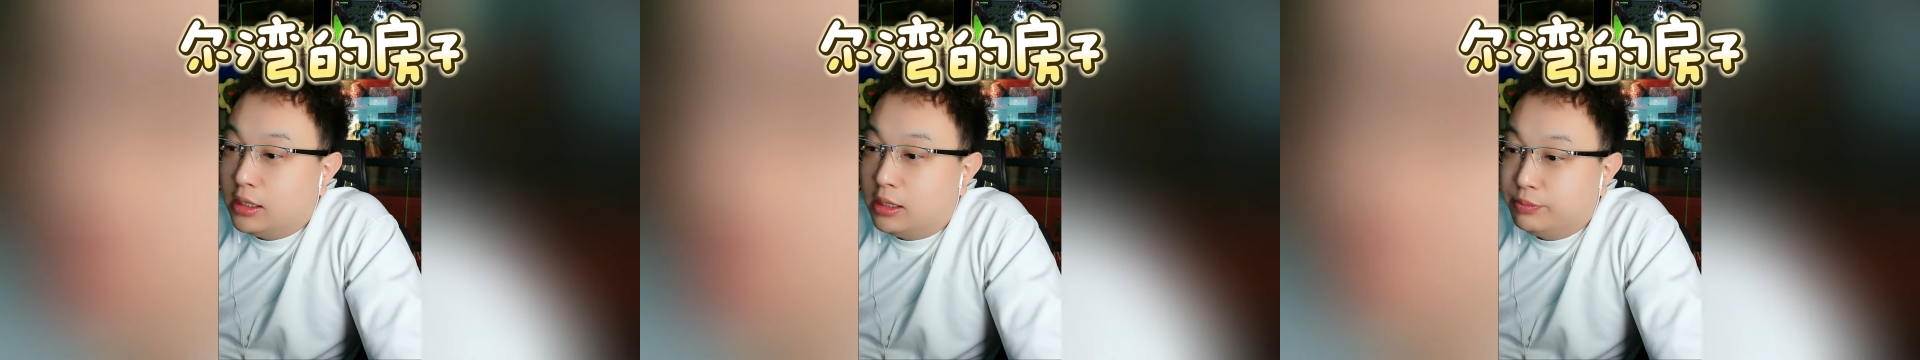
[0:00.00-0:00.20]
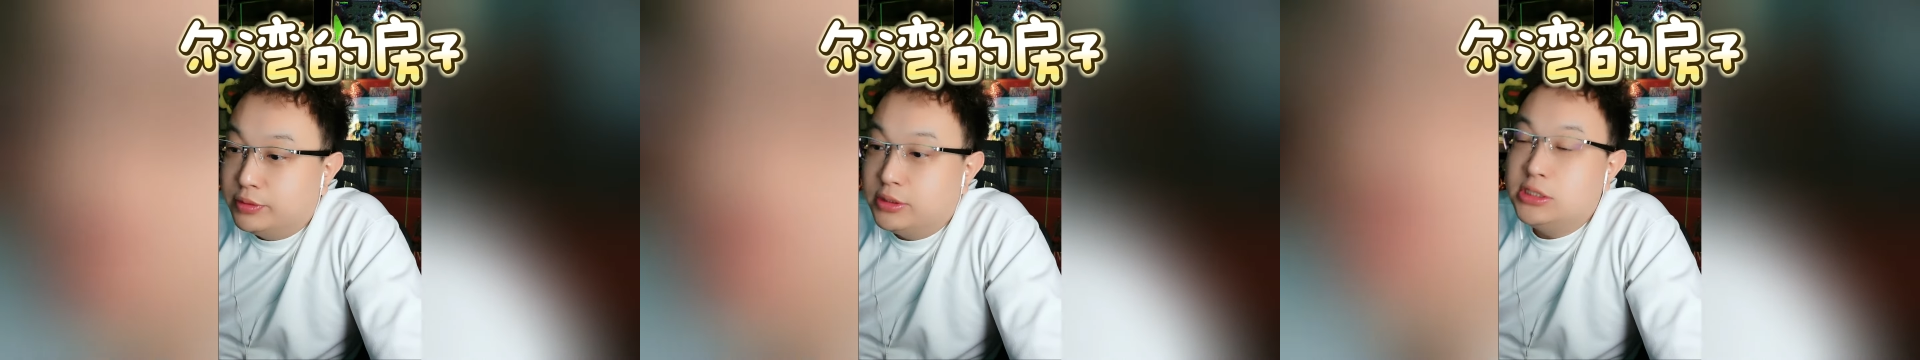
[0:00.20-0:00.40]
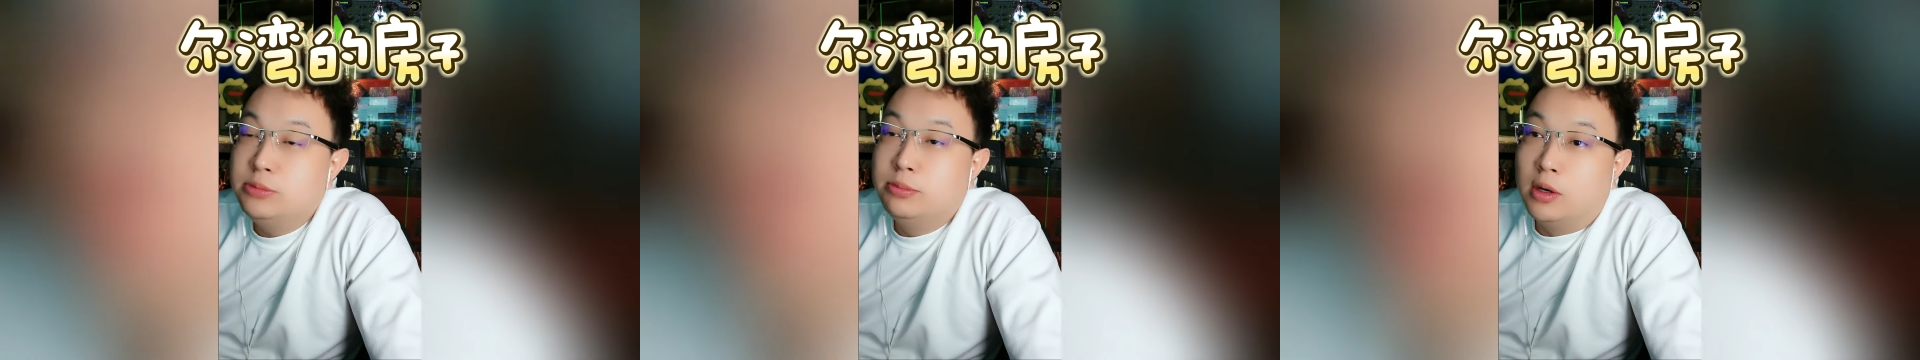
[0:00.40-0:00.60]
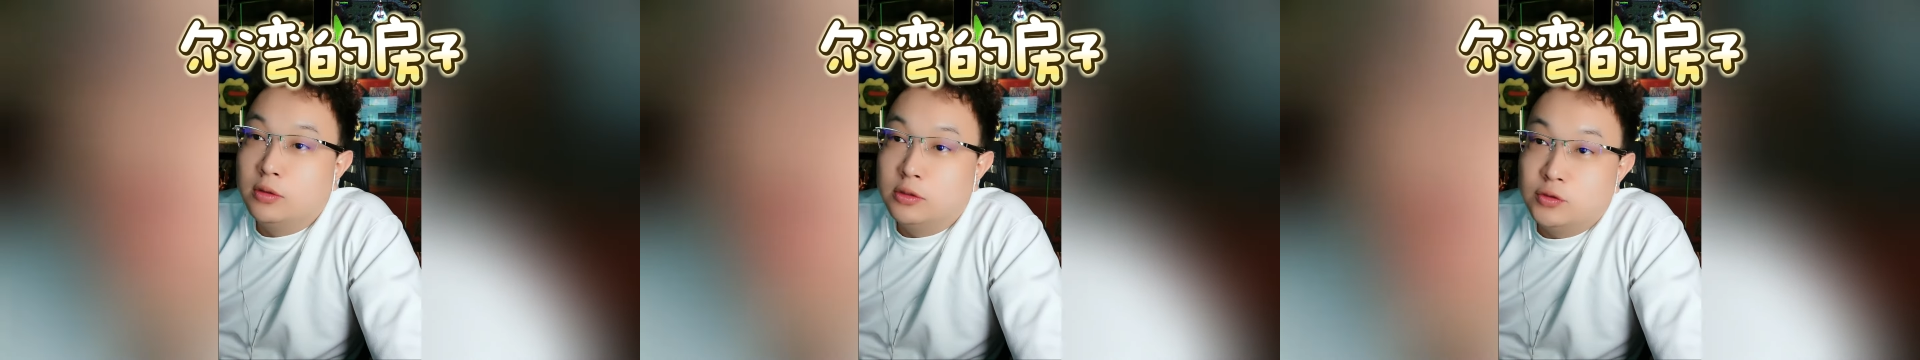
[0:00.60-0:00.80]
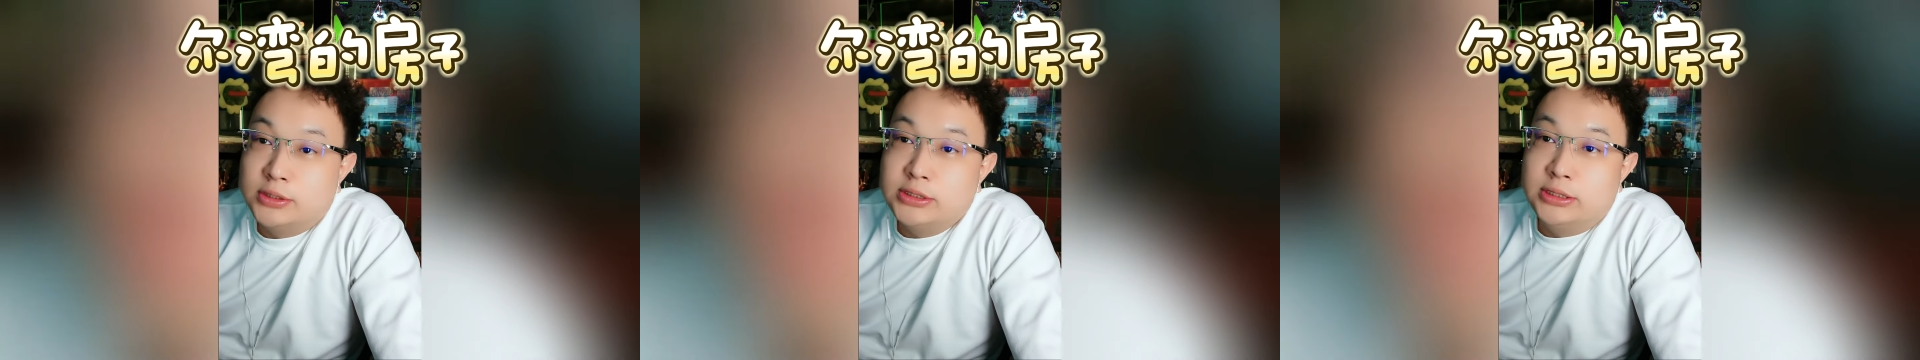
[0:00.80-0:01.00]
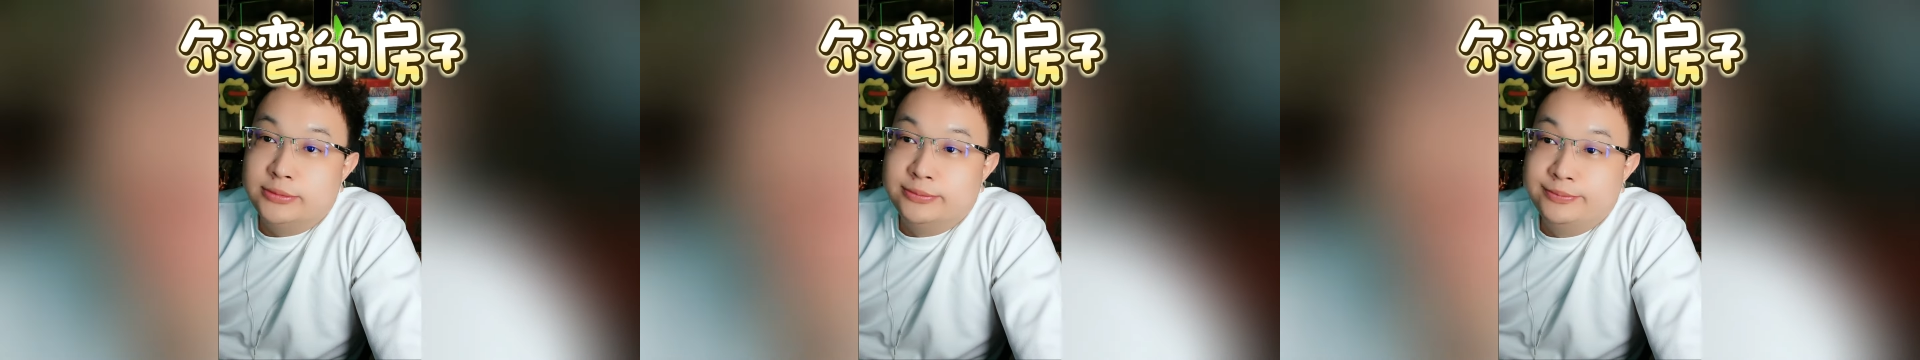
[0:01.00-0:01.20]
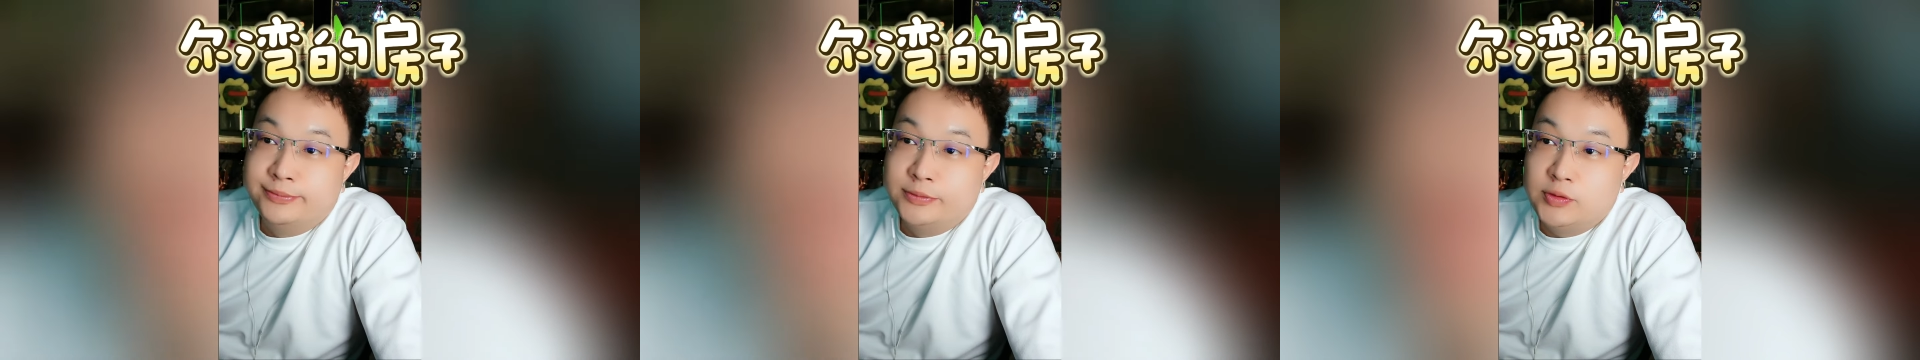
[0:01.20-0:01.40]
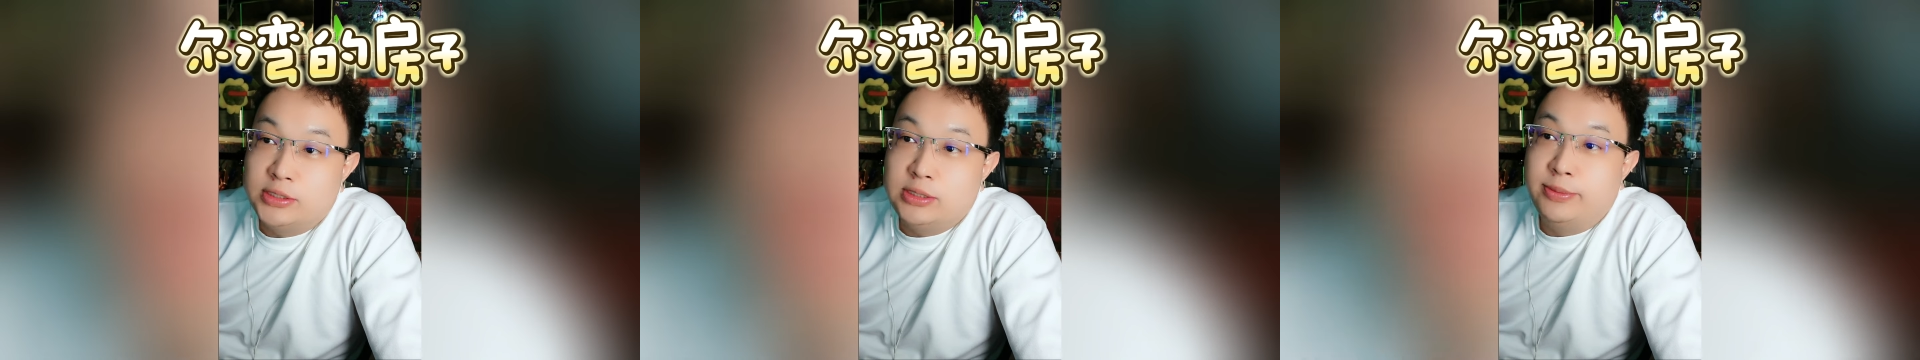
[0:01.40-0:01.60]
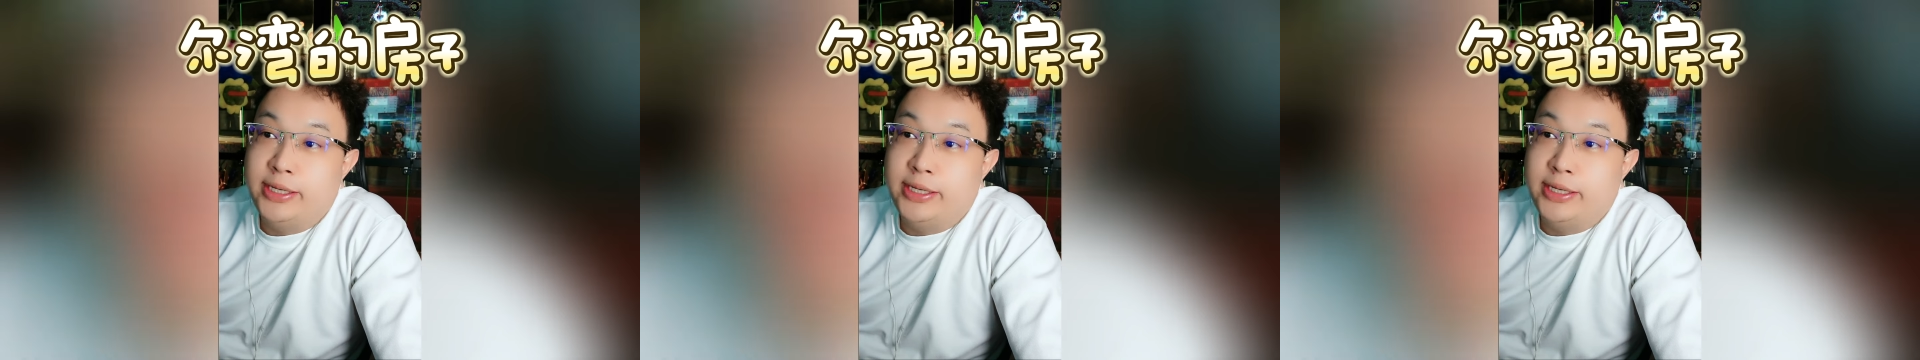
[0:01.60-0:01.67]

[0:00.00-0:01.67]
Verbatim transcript: 不是金毛子，抓紧抓紧卖。